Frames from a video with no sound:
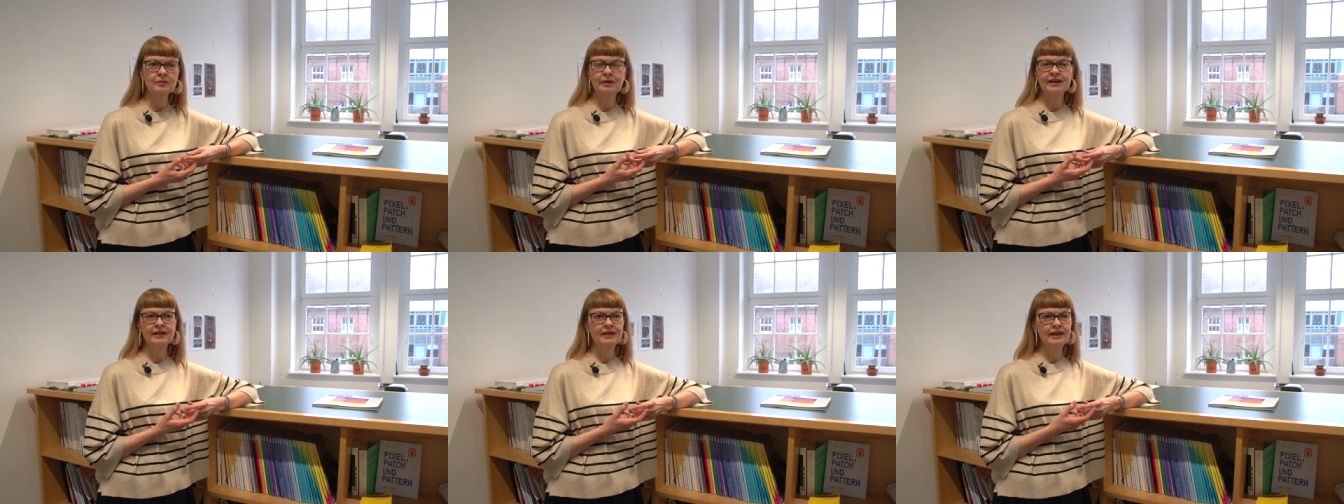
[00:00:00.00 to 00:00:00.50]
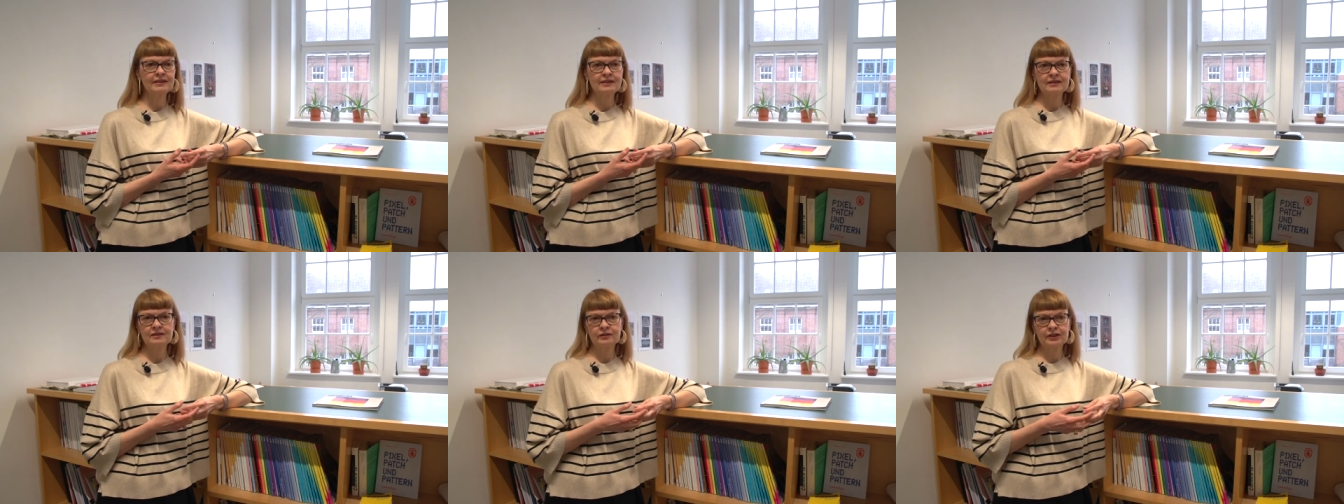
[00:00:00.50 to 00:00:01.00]
einem anderen Land
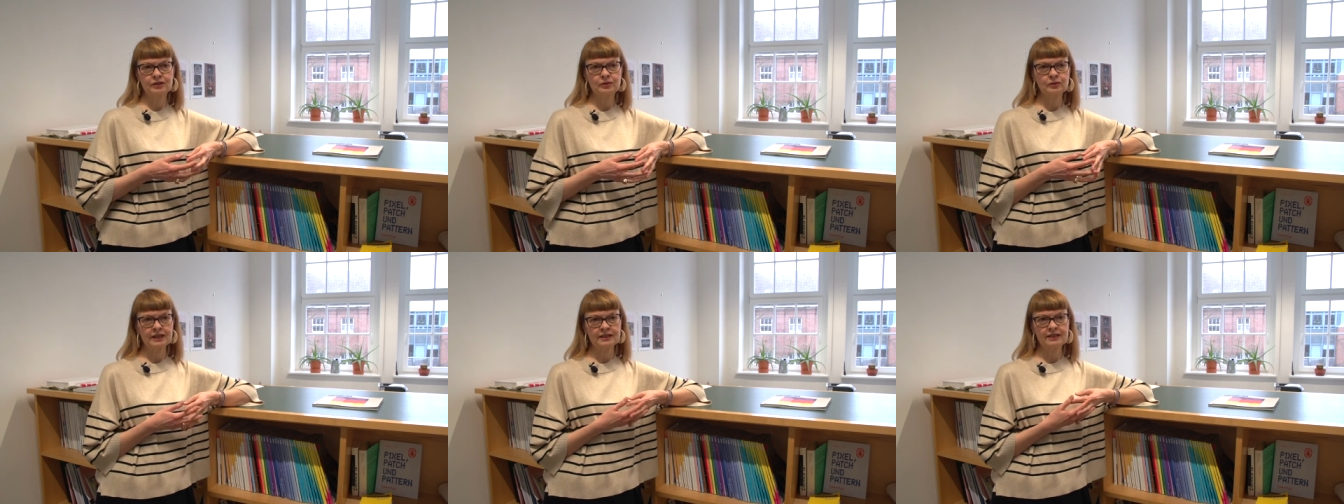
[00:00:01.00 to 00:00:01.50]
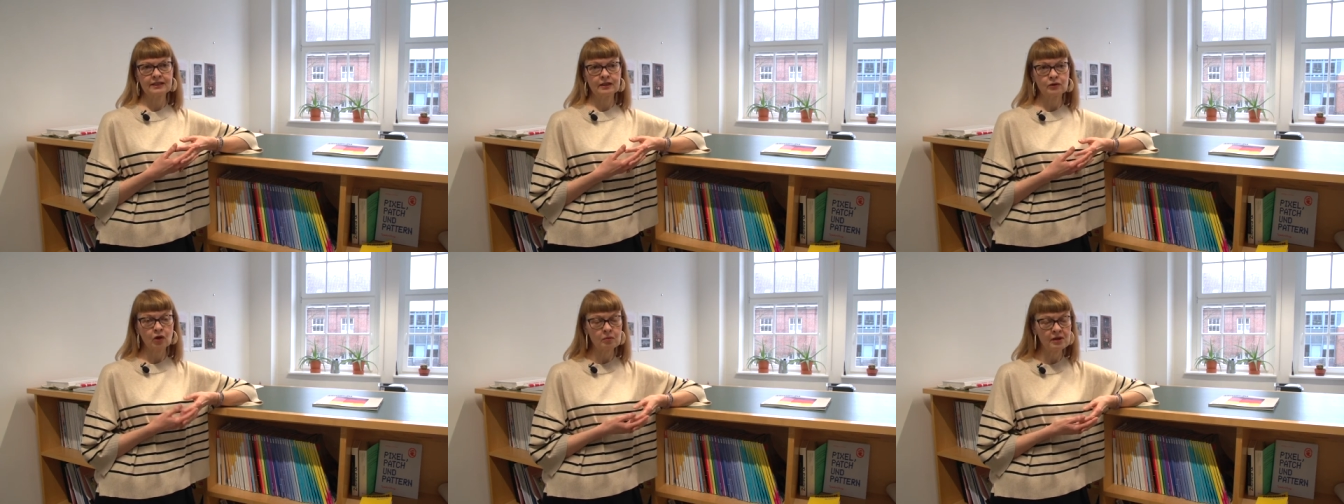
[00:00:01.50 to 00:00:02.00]
die Situation ja
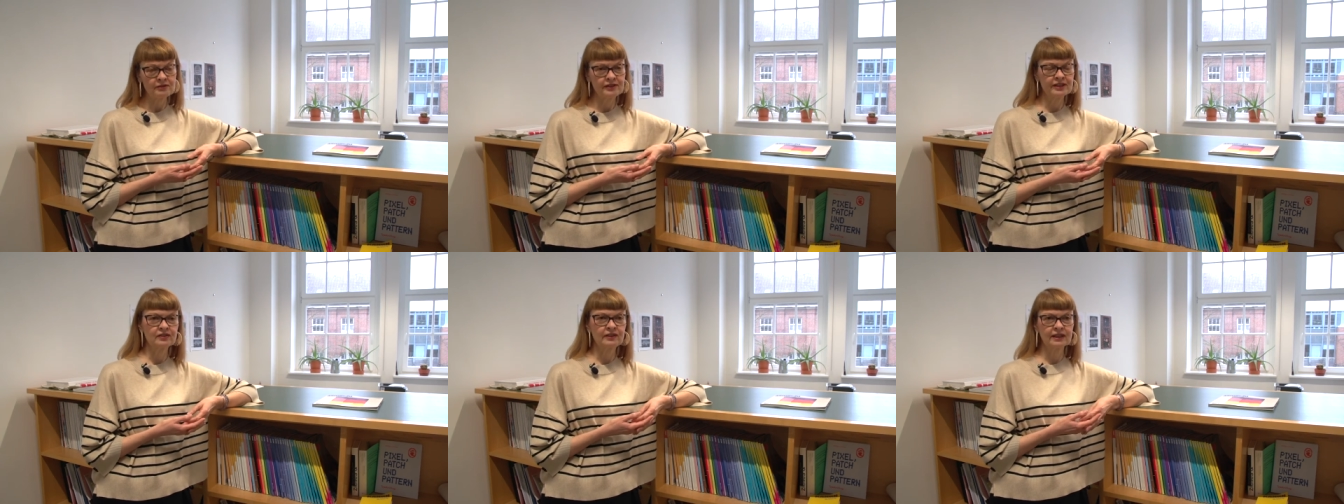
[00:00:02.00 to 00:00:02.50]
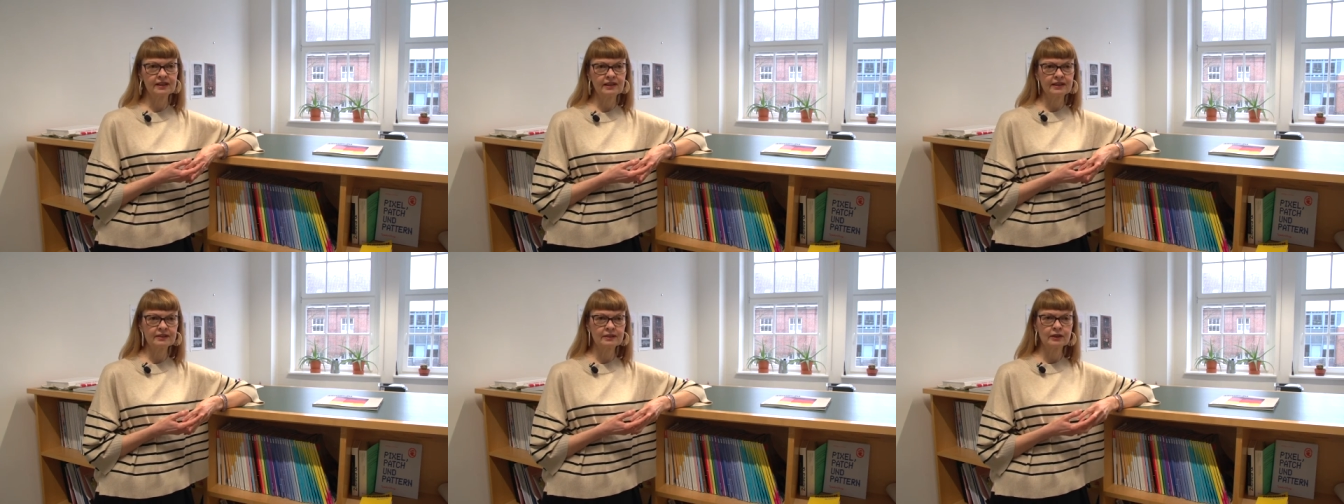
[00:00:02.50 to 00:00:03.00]
sicher noch mal viel
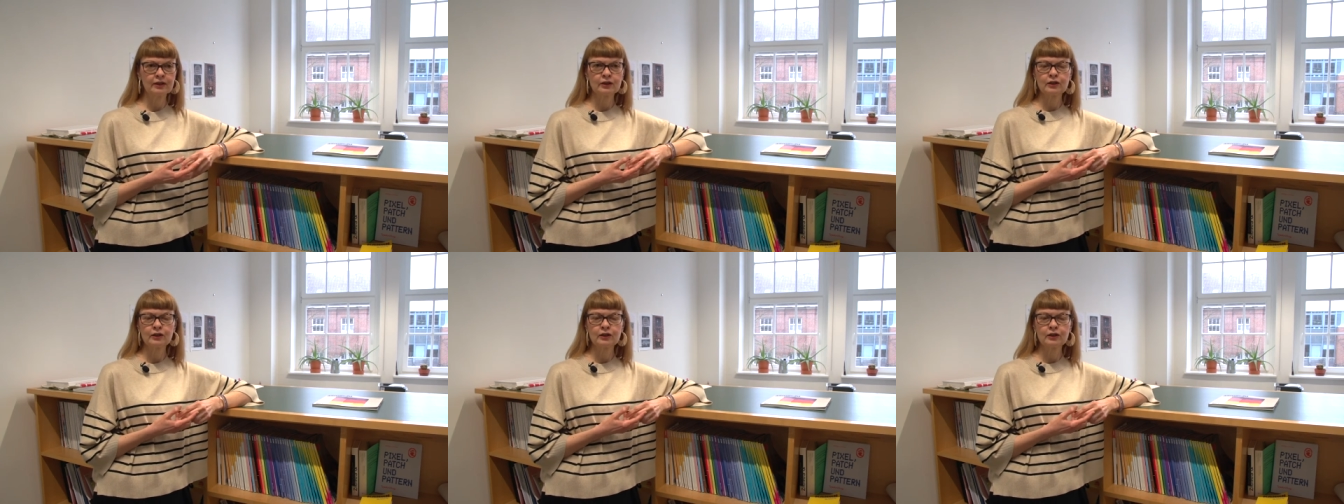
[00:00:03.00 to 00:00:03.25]
schwieriger ist.